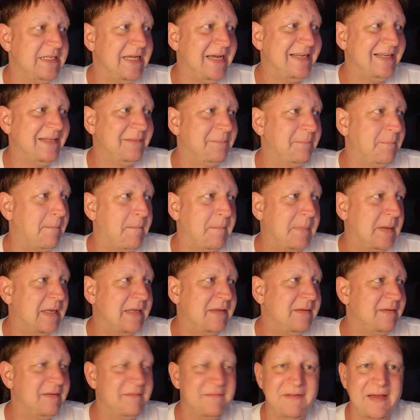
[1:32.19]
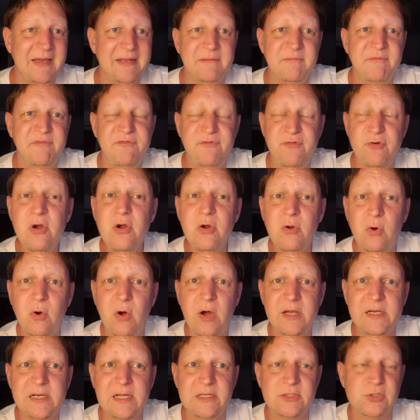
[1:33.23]
einem einem
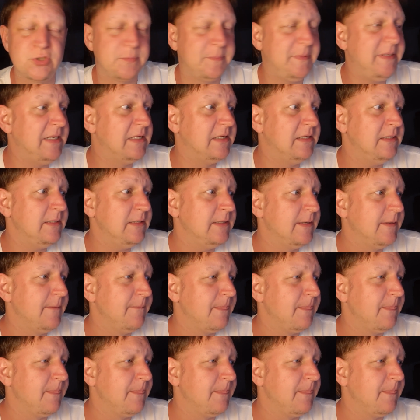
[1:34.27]
Füllhorn an Spielen.